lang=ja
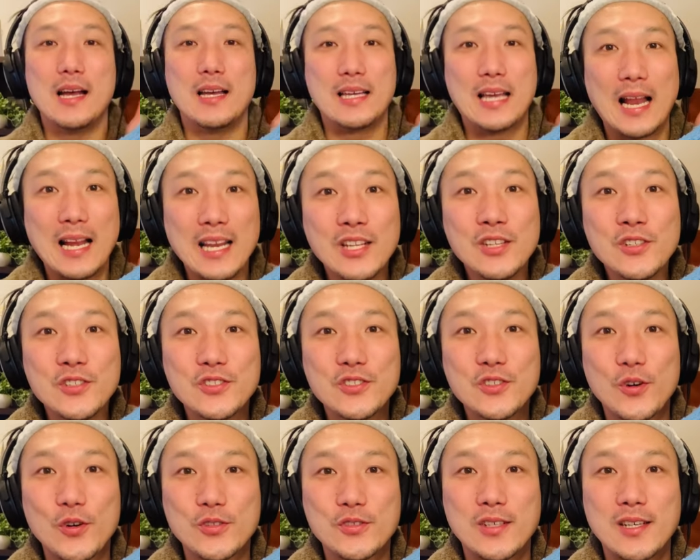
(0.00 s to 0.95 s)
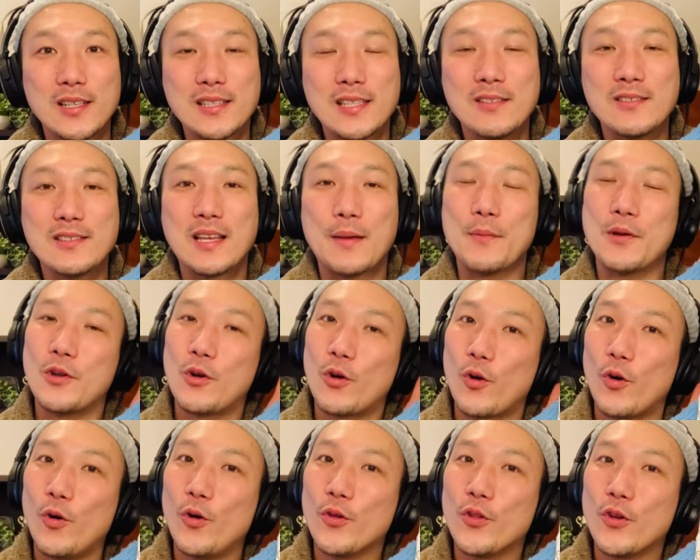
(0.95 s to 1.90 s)
やり抜く子を育てるための
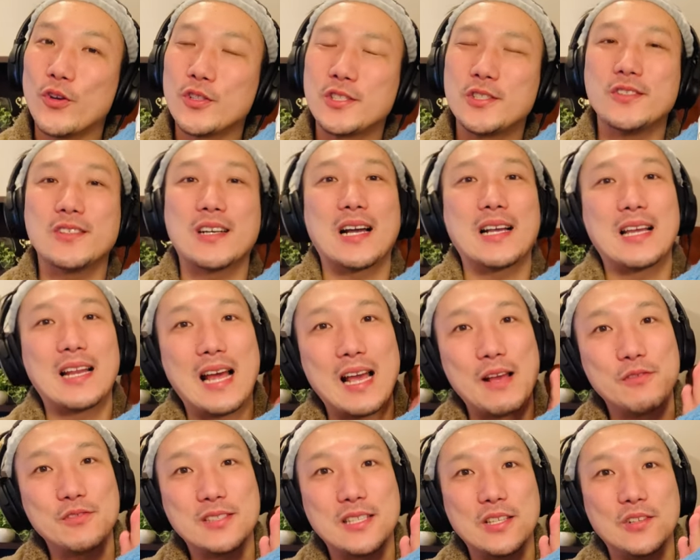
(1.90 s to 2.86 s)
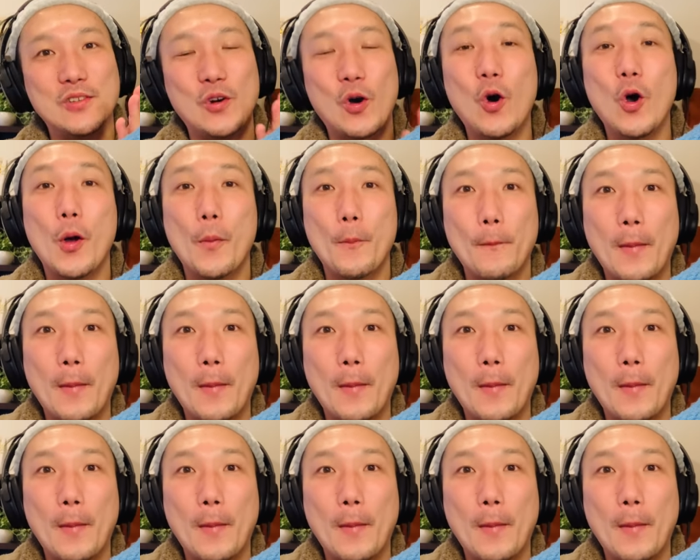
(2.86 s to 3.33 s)
行動習慣やライフスキルを